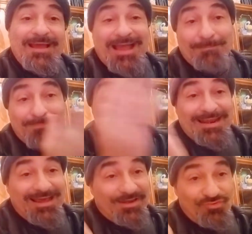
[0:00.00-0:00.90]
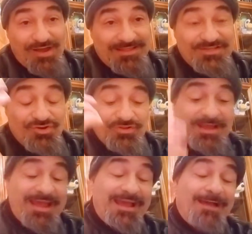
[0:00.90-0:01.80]
a ballare in una
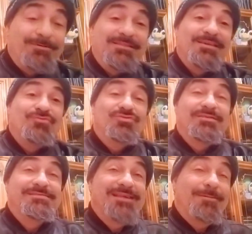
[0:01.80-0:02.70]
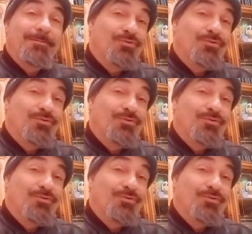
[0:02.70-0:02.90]
discoteca per dire tutti insieme